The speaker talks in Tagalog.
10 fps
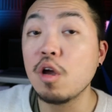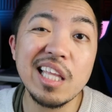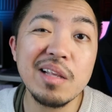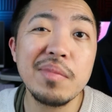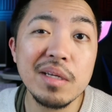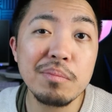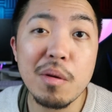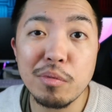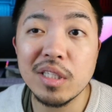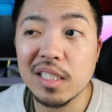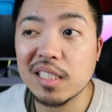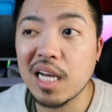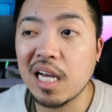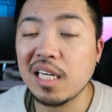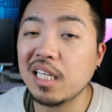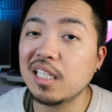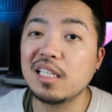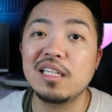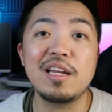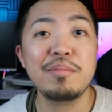Kahit naman magpunta kang sakali,
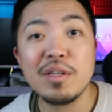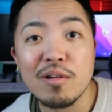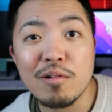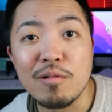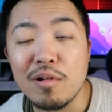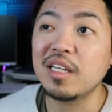let me know.